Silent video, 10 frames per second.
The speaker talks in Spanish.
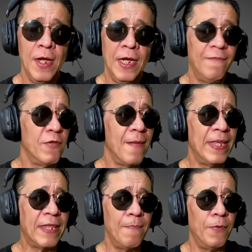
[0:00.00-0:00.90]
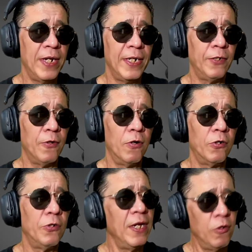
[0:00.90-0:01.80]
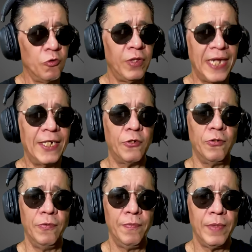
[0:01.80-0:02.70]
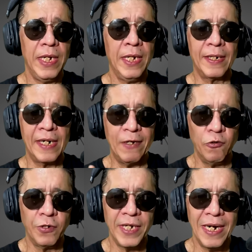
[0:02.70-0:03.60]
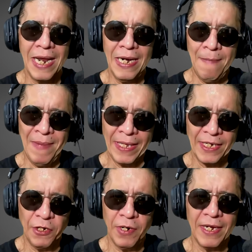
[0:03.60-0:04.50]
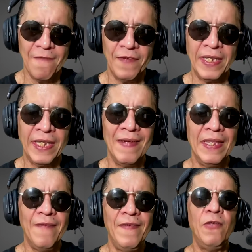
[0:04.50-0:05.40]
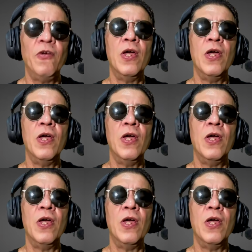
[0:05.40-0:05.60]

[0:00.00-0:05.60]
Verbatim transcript: es fundamental poner estos logros en contexto y reconocer las limitaciones que enfrentaban debido